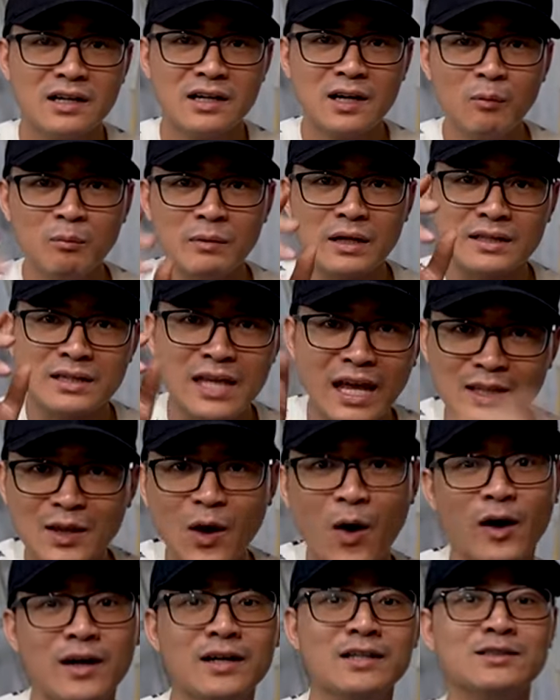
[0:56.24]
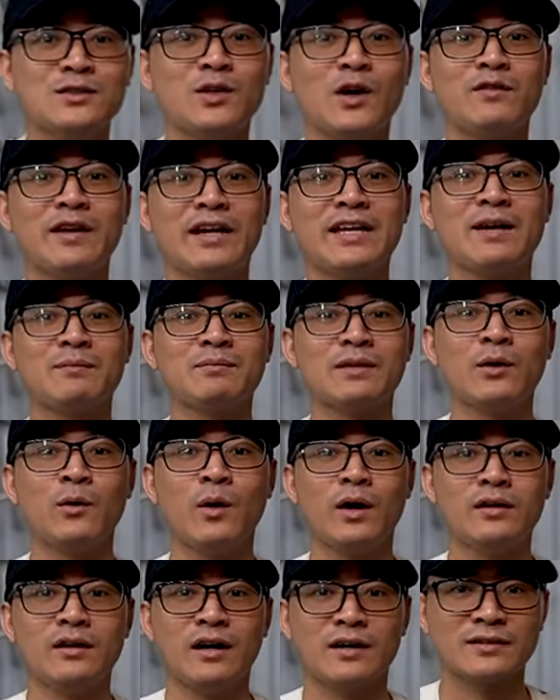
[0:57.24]
không thể thiệt thòi hơn so với anh em Tây
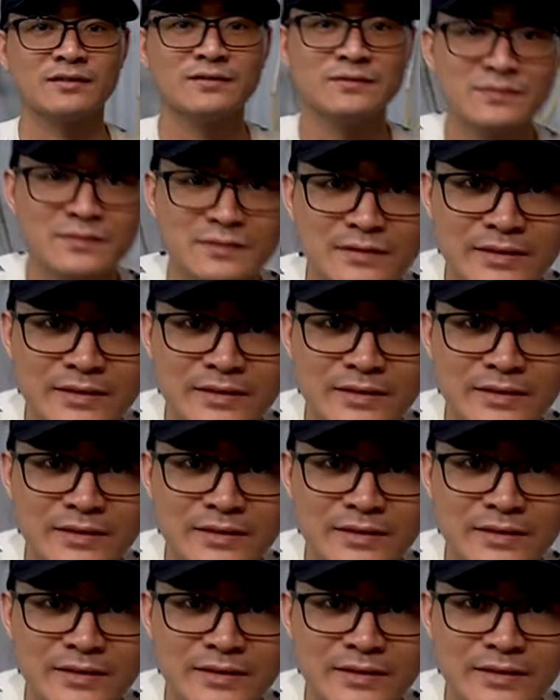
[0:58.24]
Nguyên được. Đúng.